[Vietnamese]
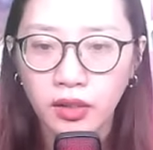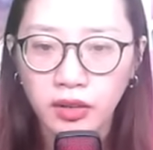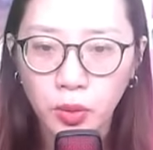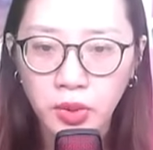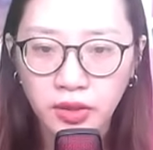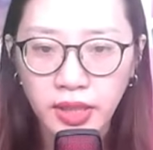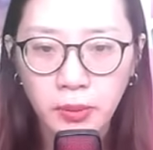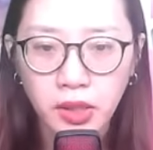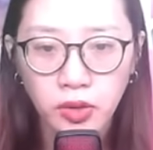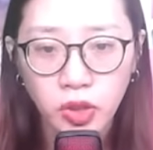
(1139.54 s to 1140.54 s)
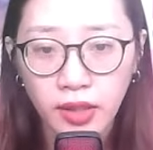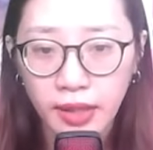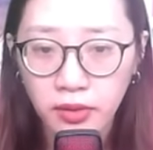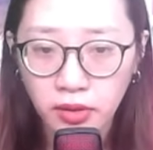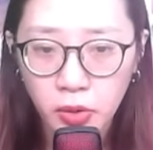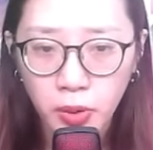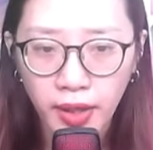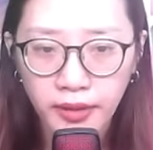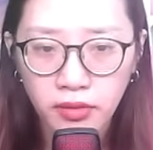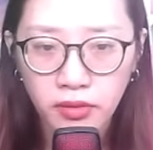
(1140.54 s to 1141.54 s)
không được xem thường sức ảnh hưởng của
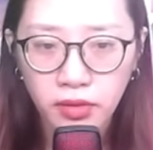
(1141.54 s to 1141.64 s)
hắn.